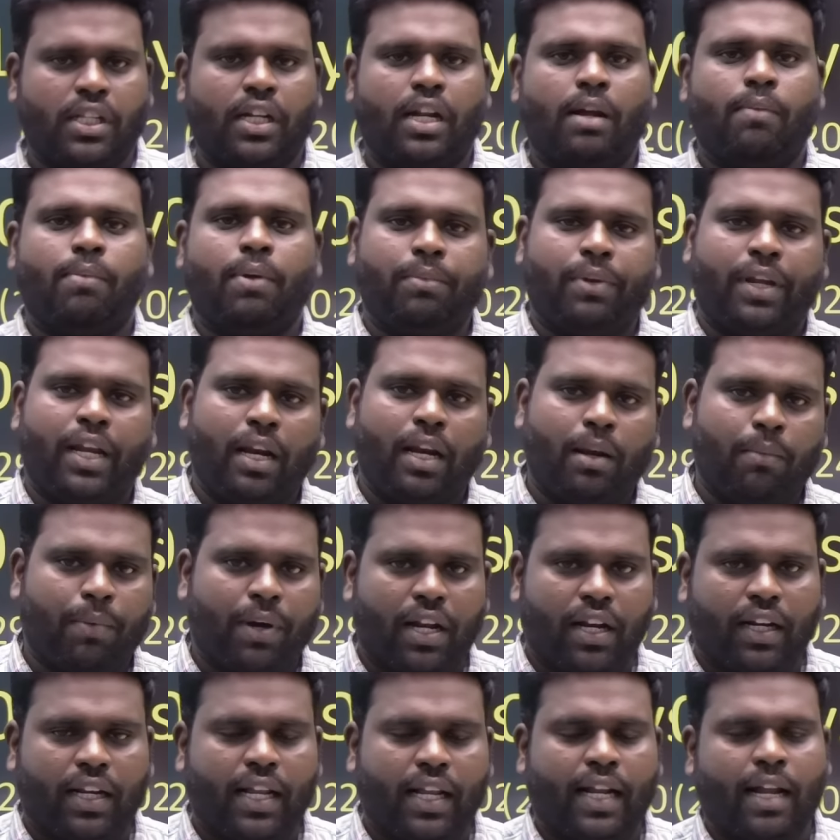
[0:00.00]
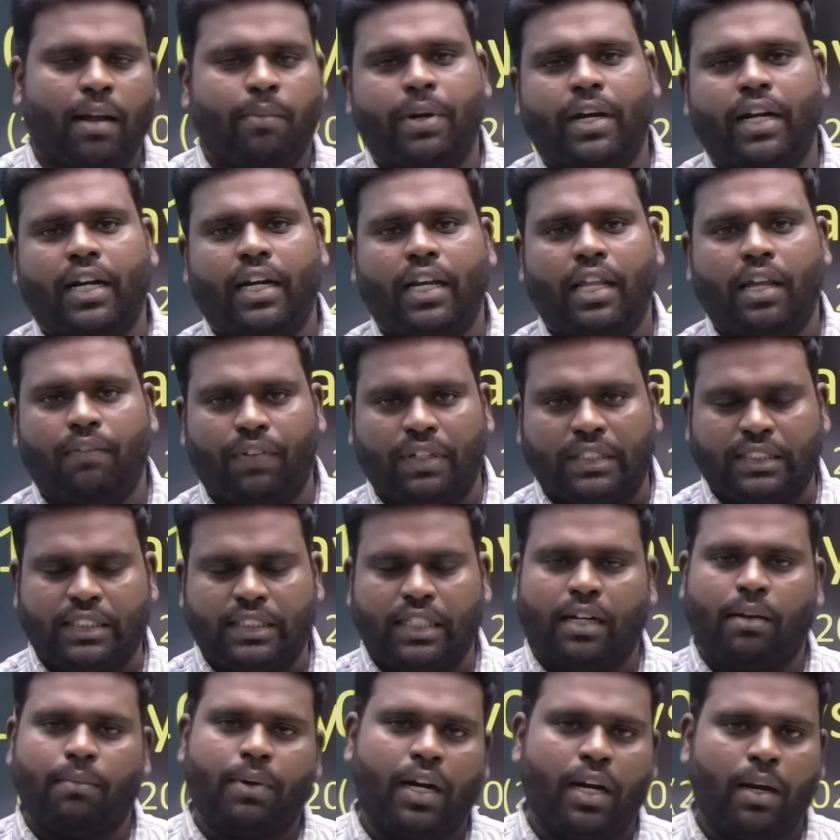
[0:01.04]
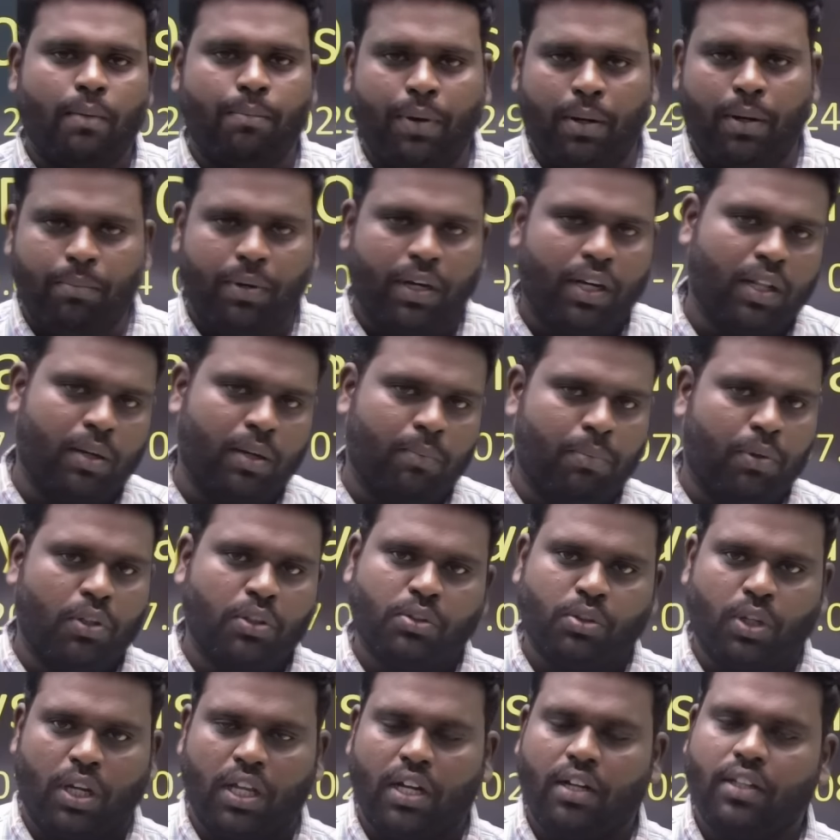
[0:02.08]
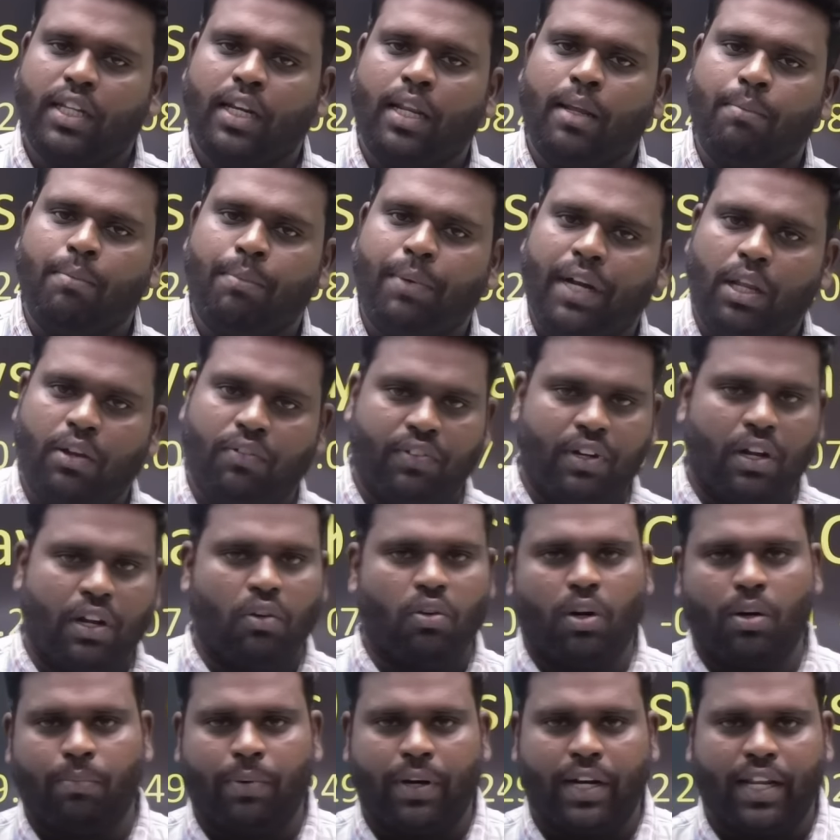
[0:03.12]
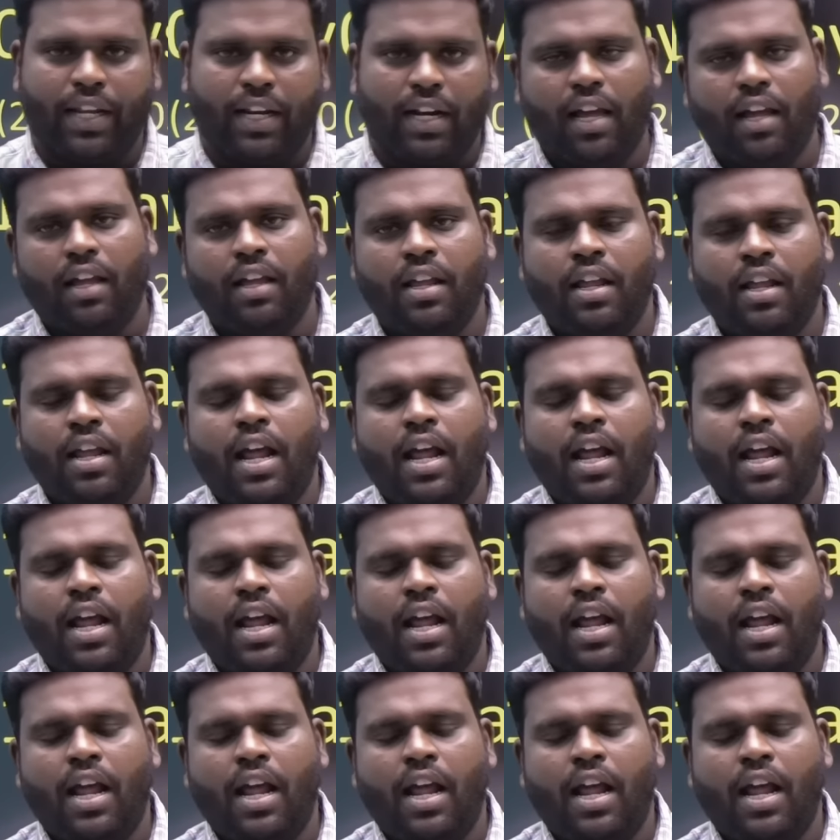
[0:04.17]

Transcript: அப்புறம் கீழே பாருங்க கமெண்ட்லேயே ஃபஸ்ட்டு கமெண்ட்டில் பின் சோ ஸோ இருந்து நீங்கள் பிடிஎஃப் டவுன்லோட் பண்ணிக்கலாம்